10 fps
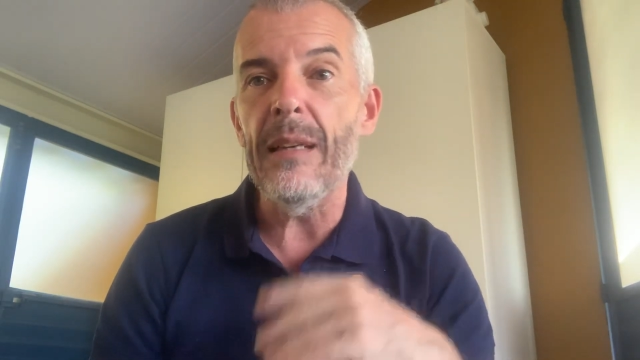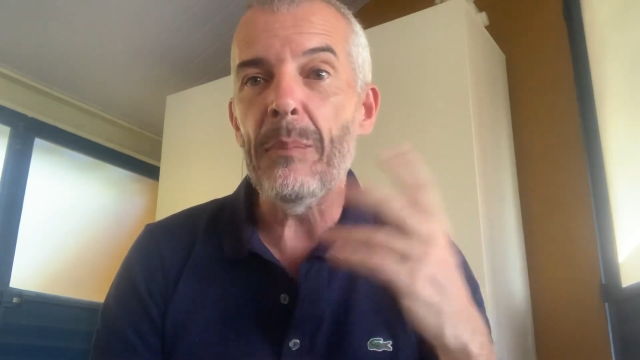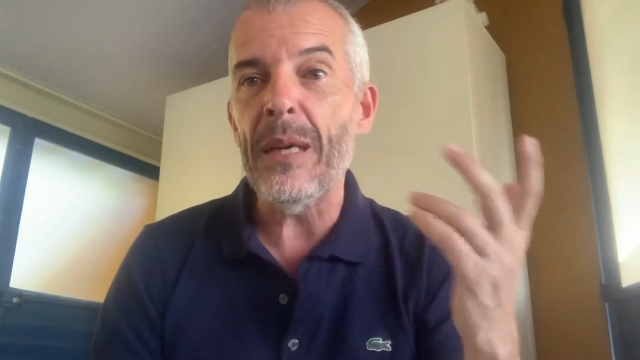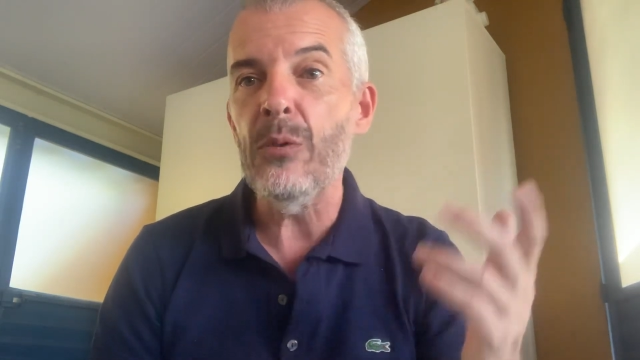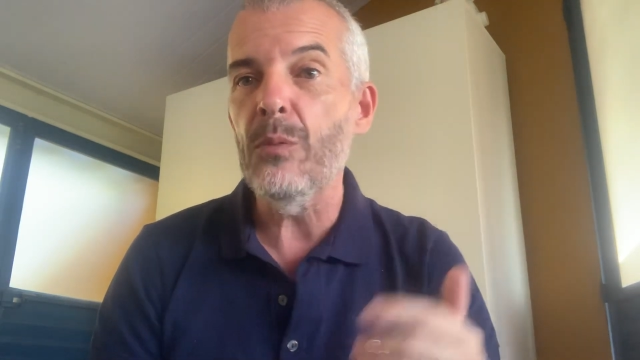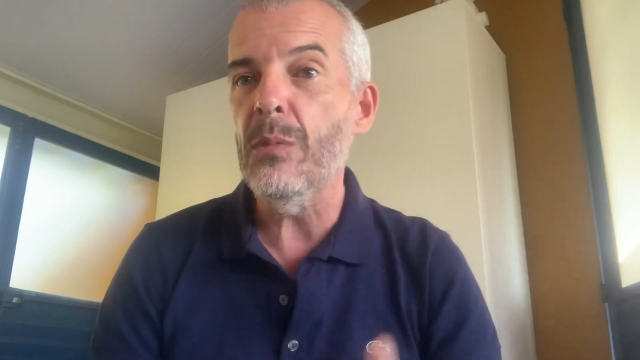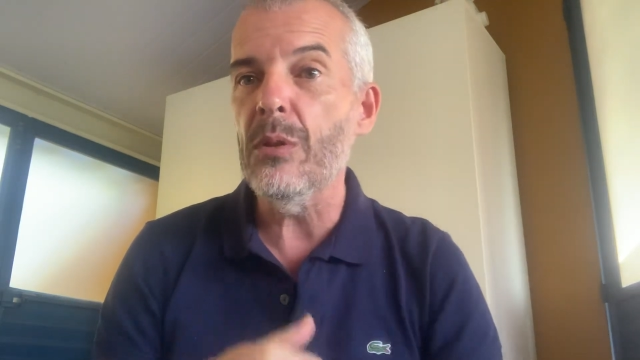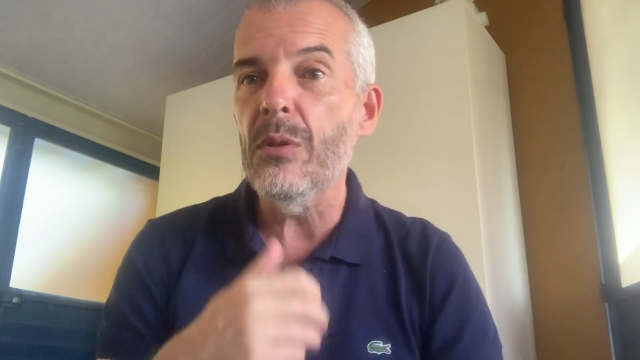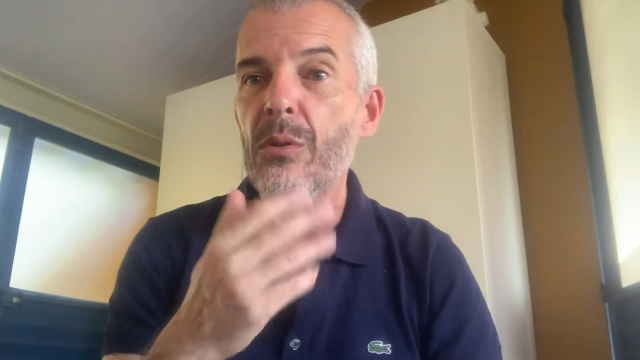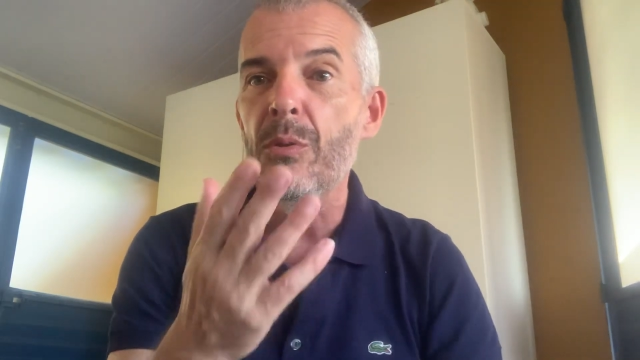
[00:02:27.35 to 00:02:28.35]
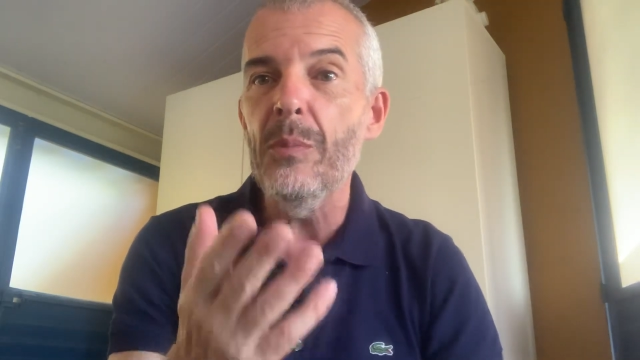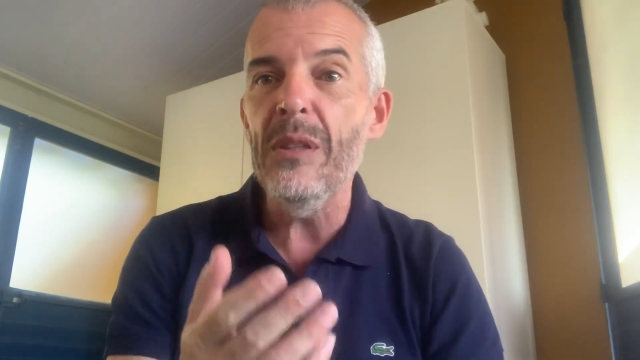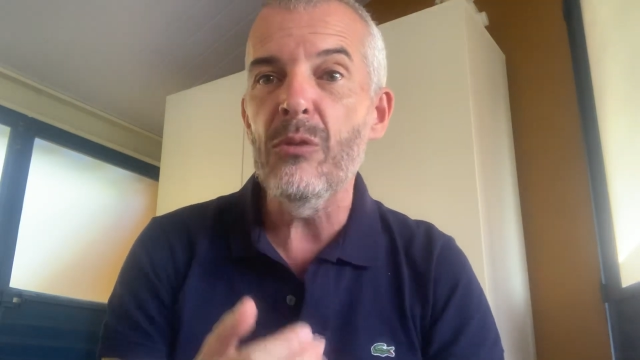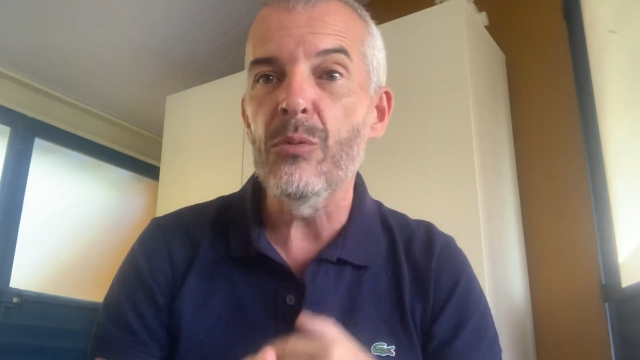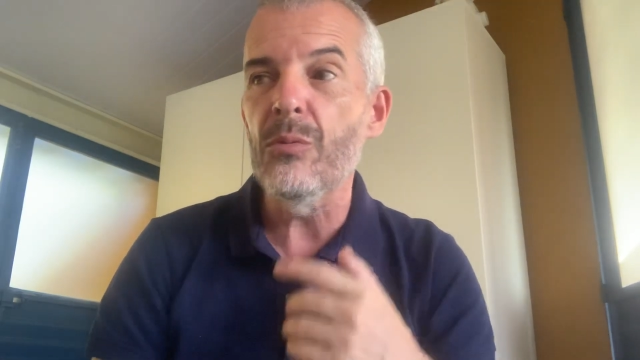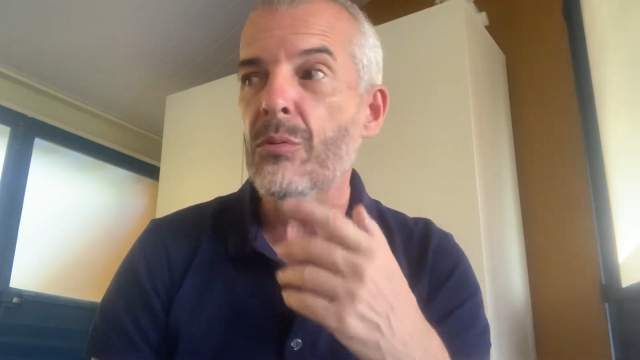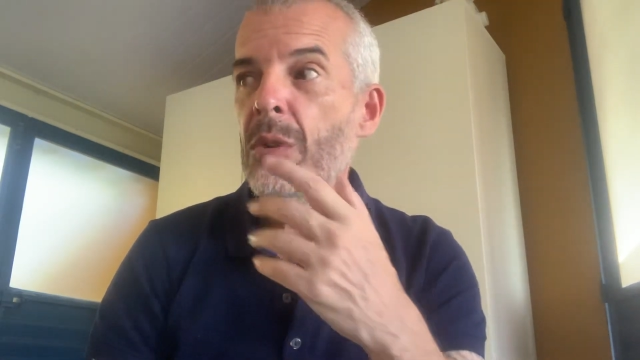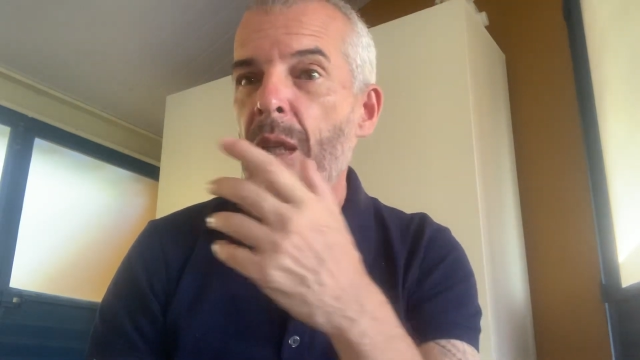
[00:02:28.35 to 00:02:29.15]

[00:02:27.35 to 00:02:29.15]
d'appartement, de maison,